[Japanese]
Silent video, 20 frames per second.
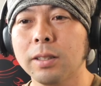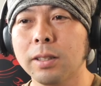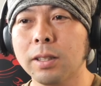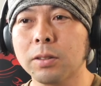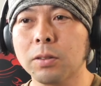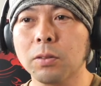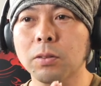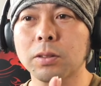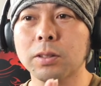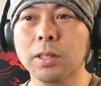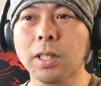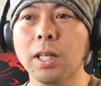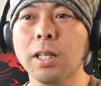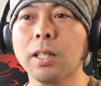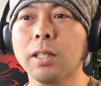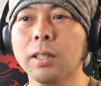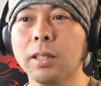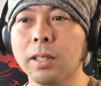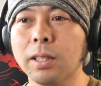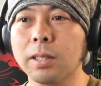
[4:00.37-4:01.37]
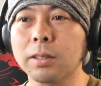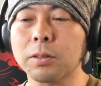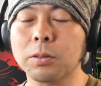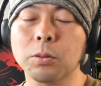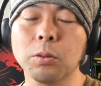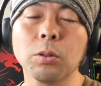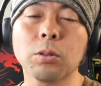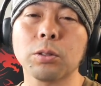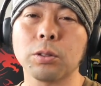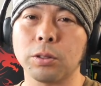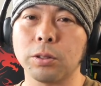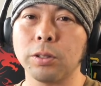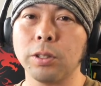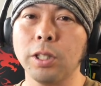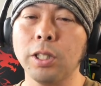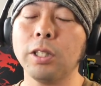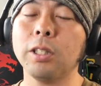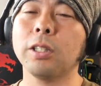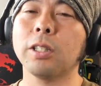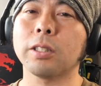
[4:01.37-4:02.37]
でその使い方がすごく
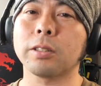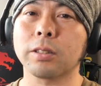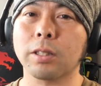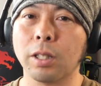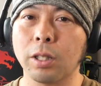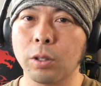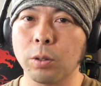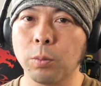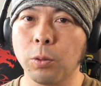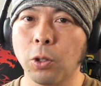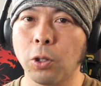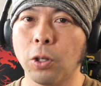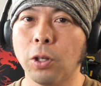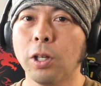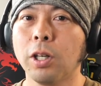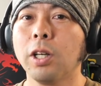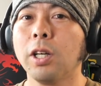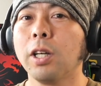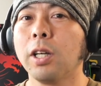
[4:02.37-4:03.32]
いいんですけれども